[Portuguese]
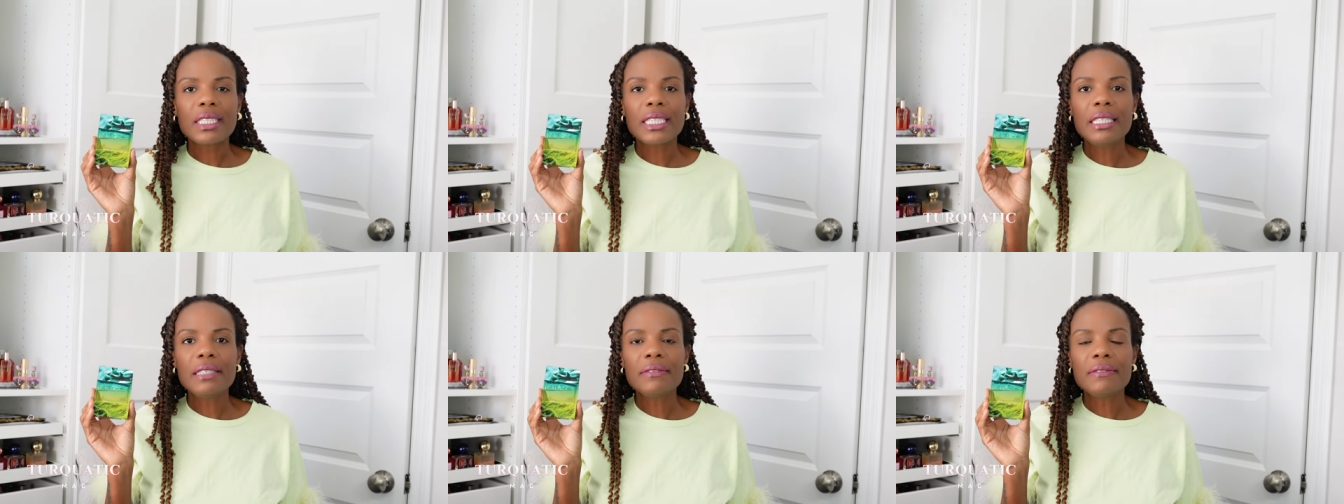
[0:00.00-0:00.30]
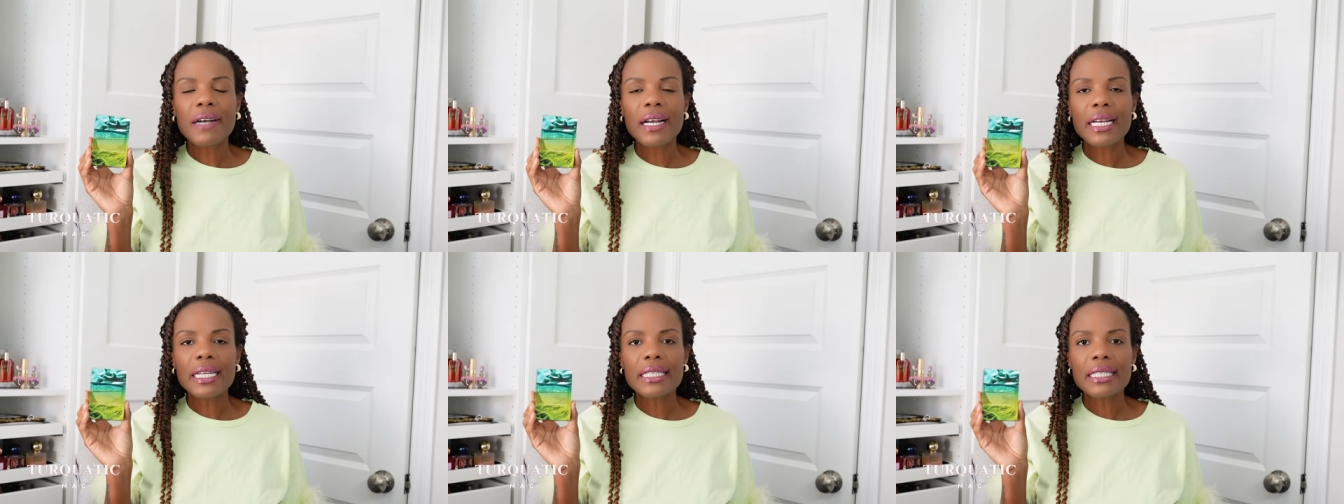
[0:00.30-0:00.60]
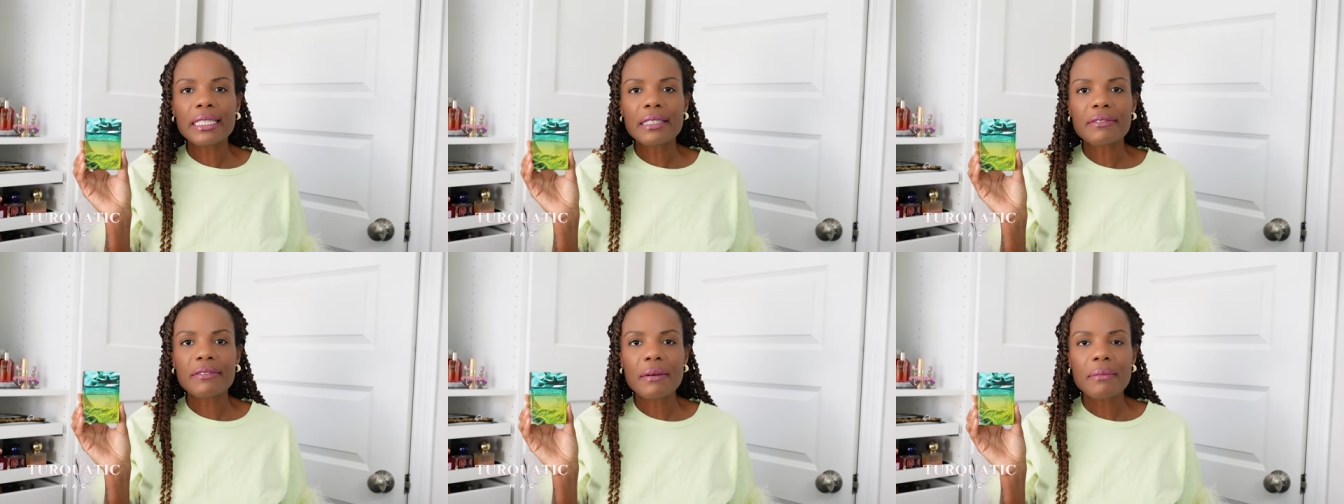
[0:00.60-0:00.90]
ele vai
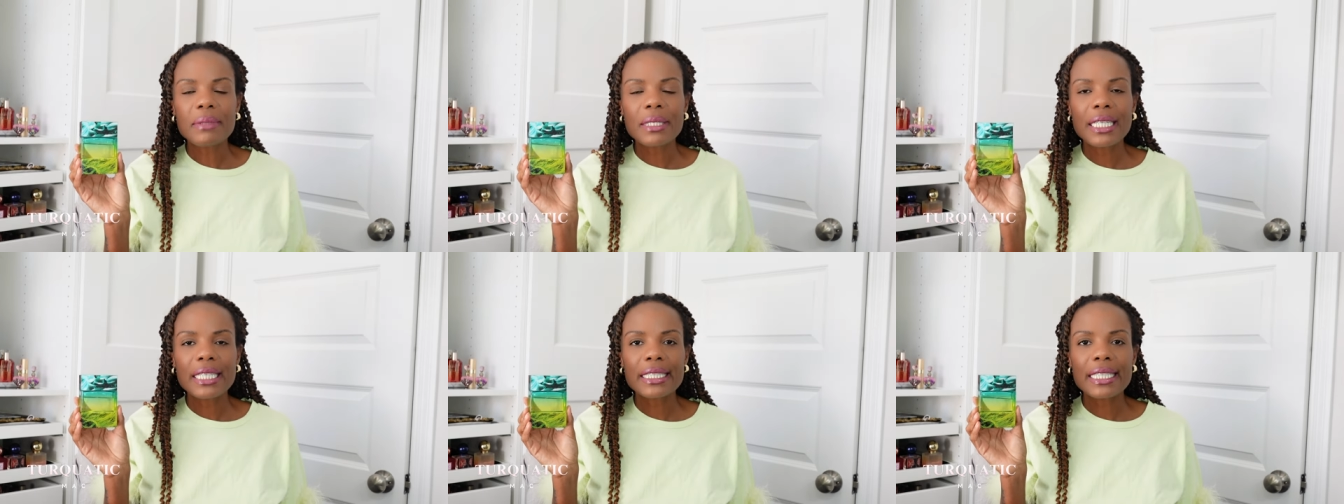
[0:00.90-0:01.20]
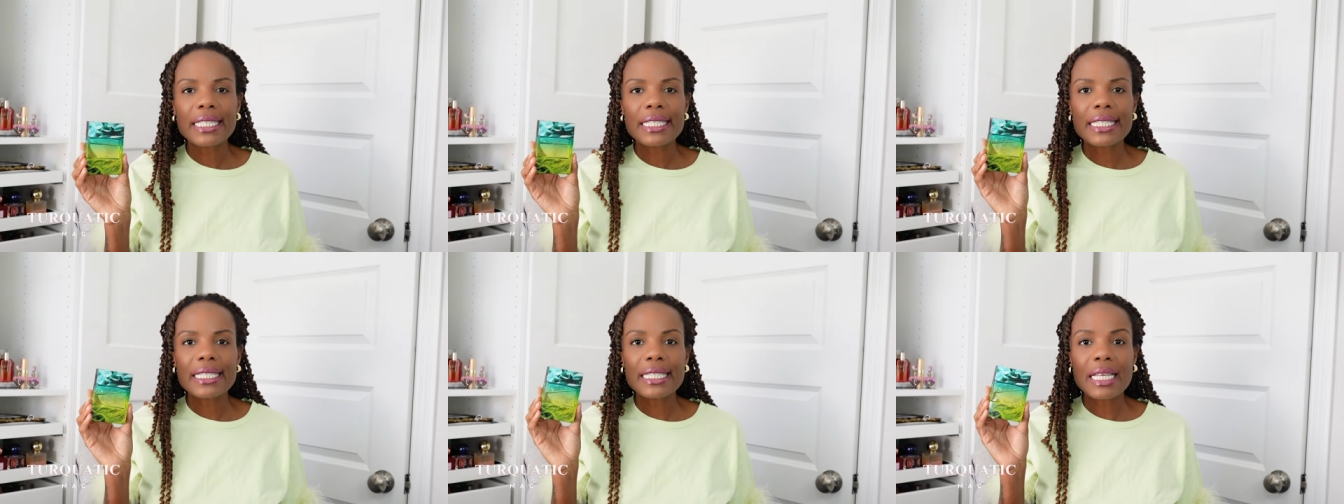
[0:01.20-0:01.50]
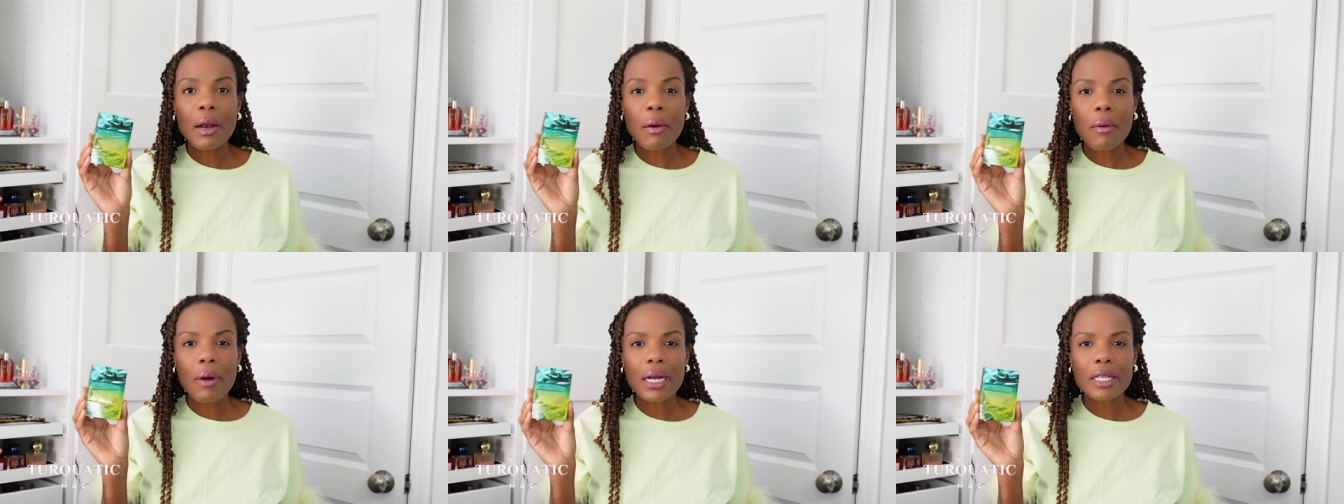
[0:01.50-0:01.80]
ali na família desses
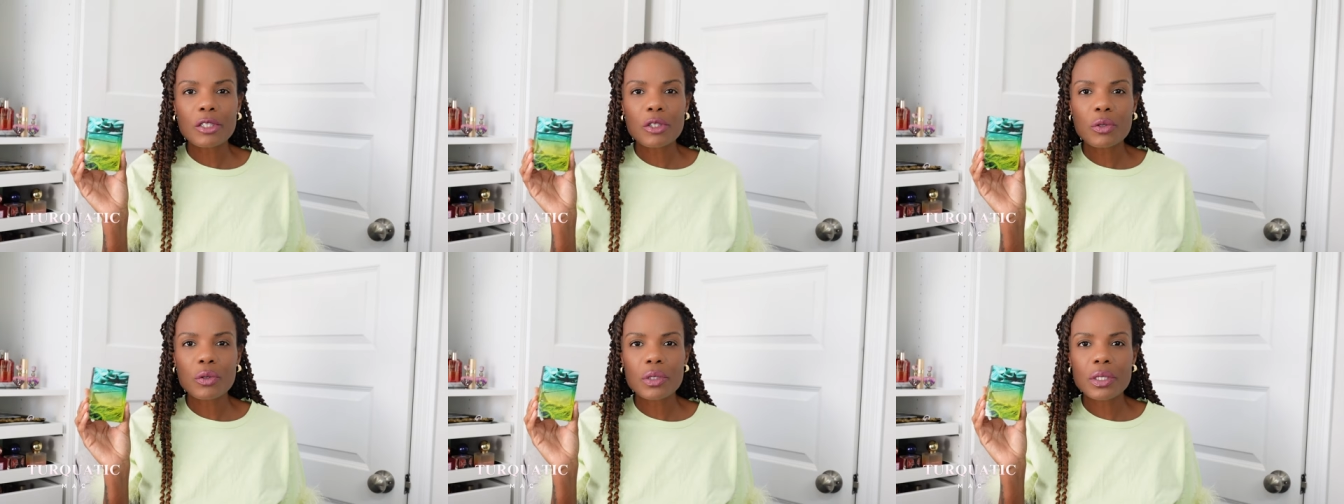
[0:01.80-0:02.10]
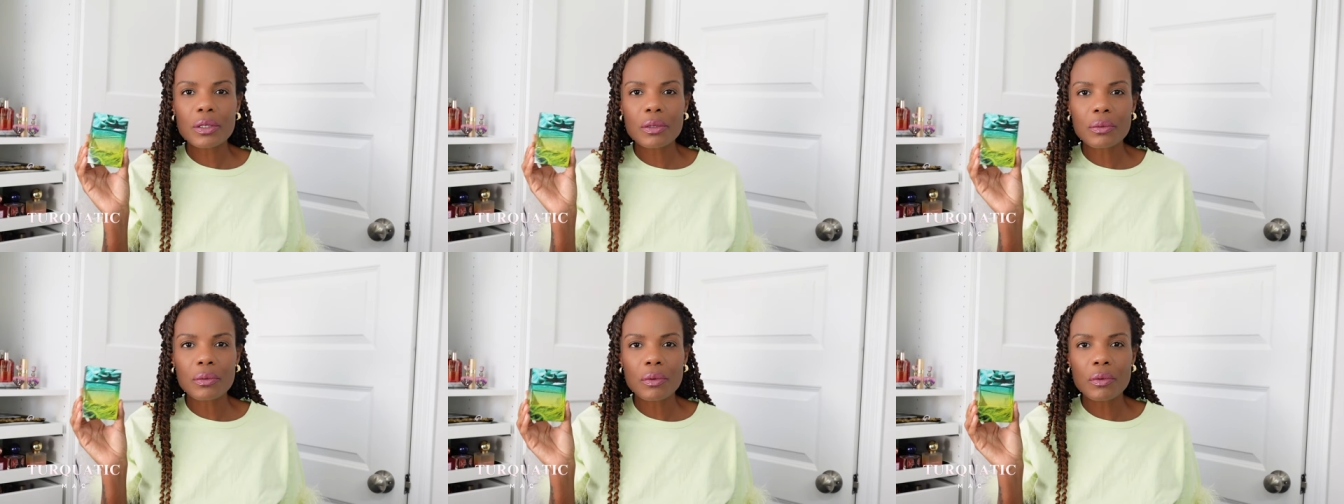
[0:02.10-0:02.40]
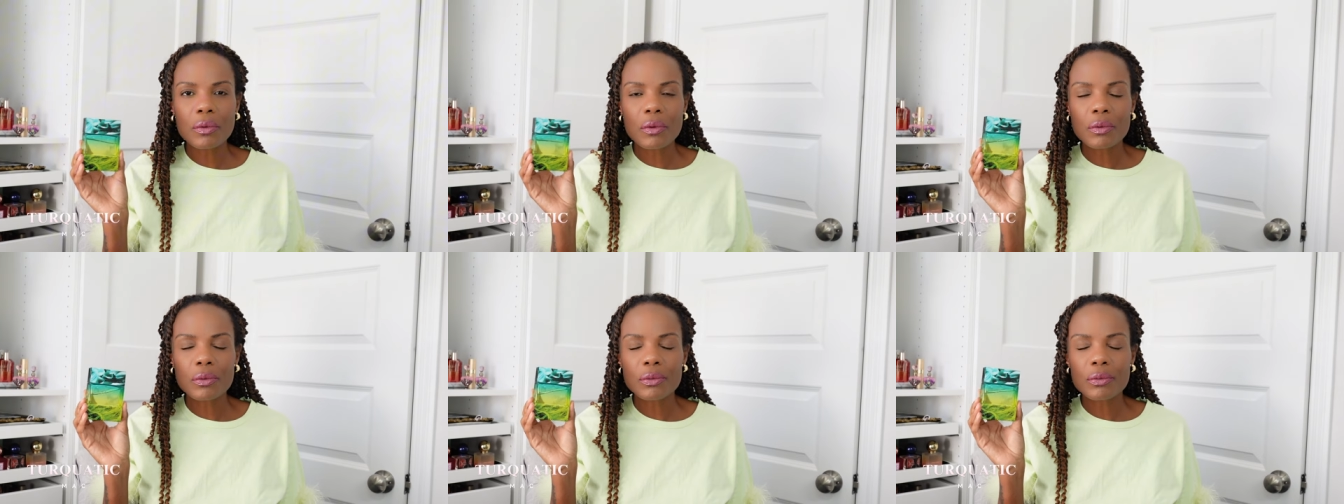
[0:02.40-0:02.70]
aquáticos com,
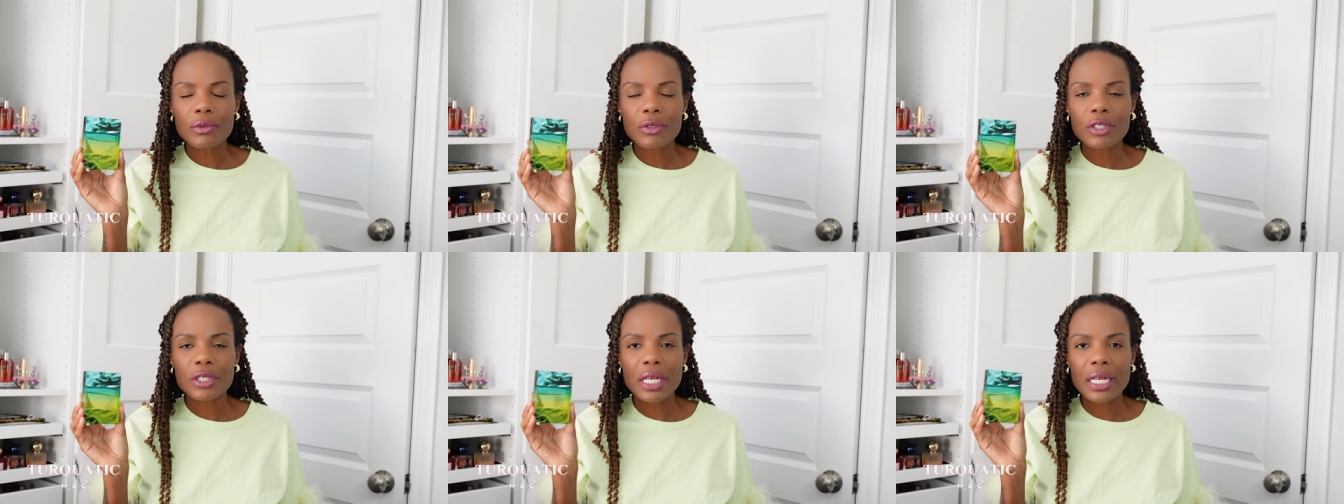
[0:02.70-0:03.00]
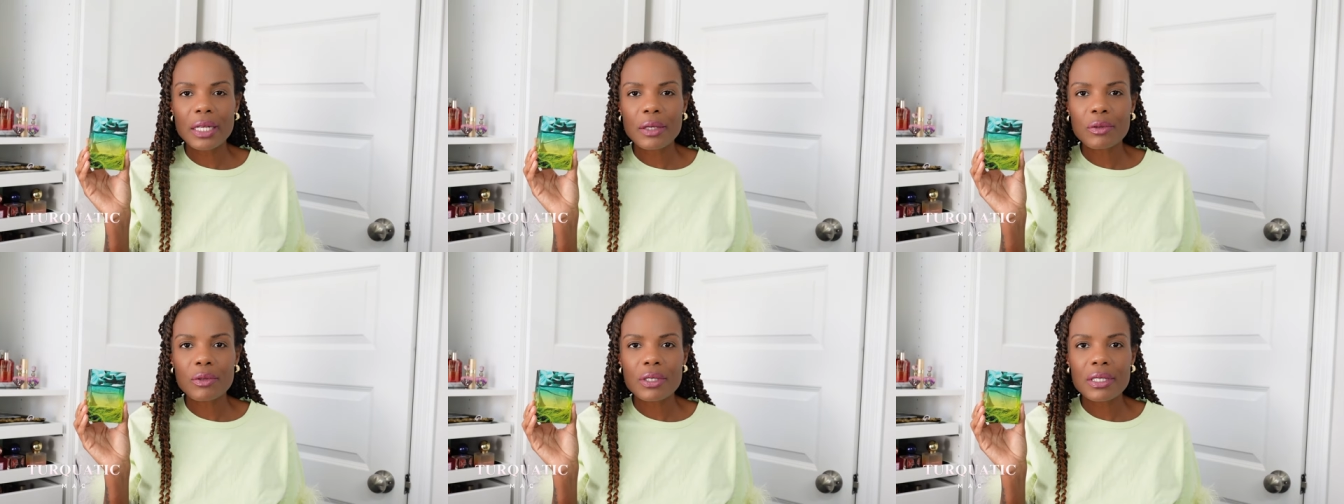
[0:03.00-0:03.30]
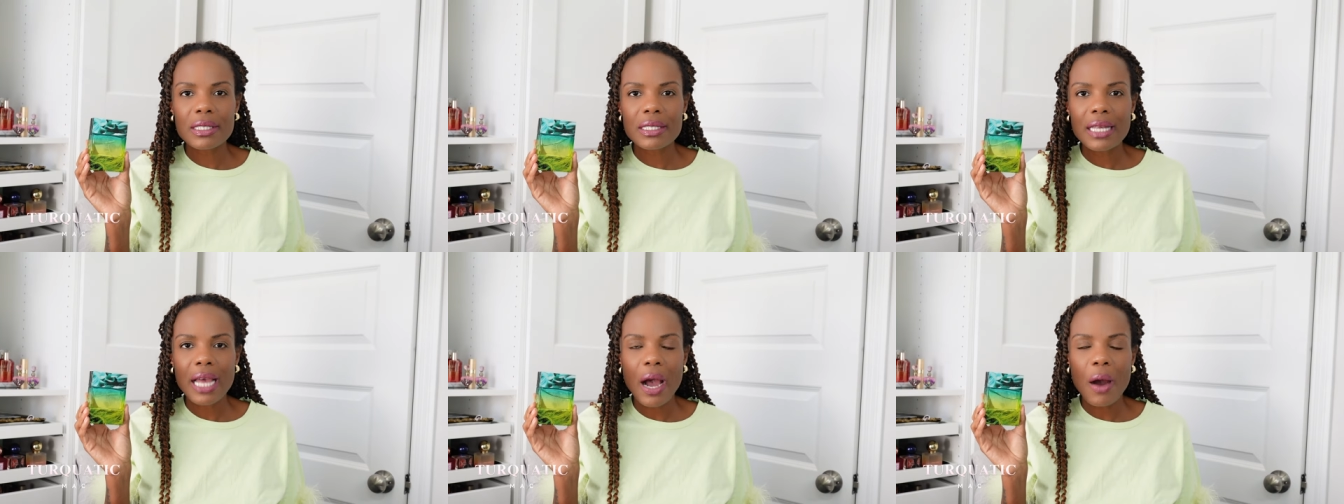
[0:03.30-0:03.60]
com um cheirinho de
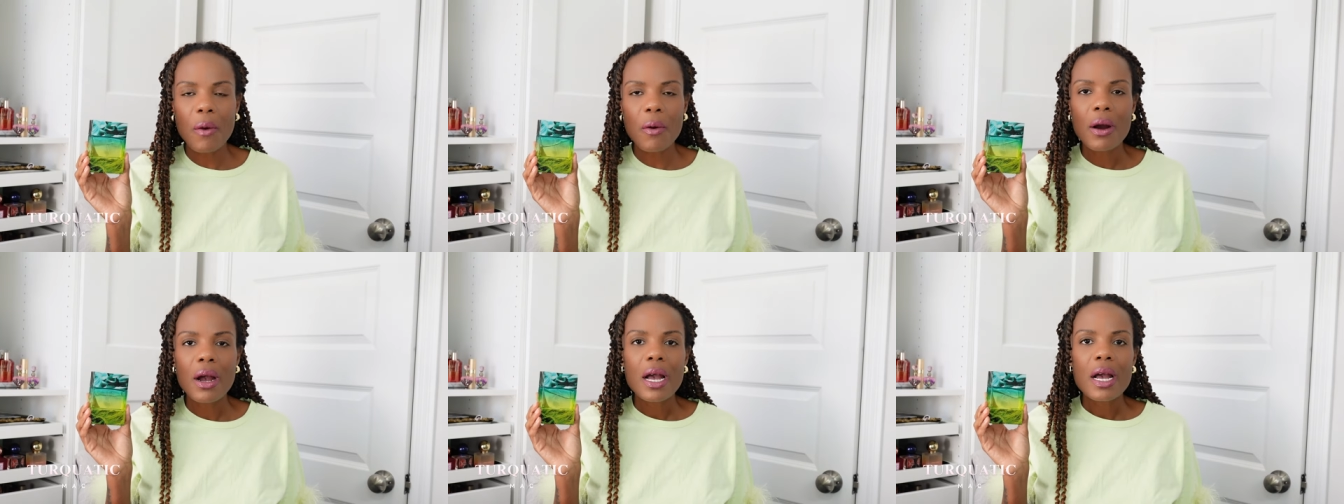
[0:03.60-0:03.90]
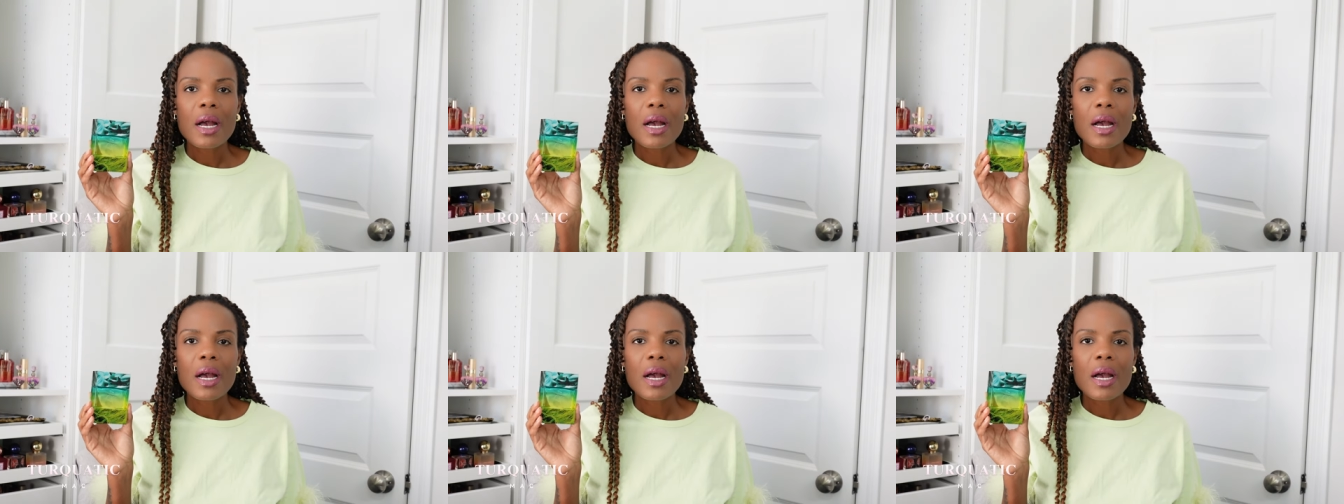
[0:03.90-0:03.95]
sal,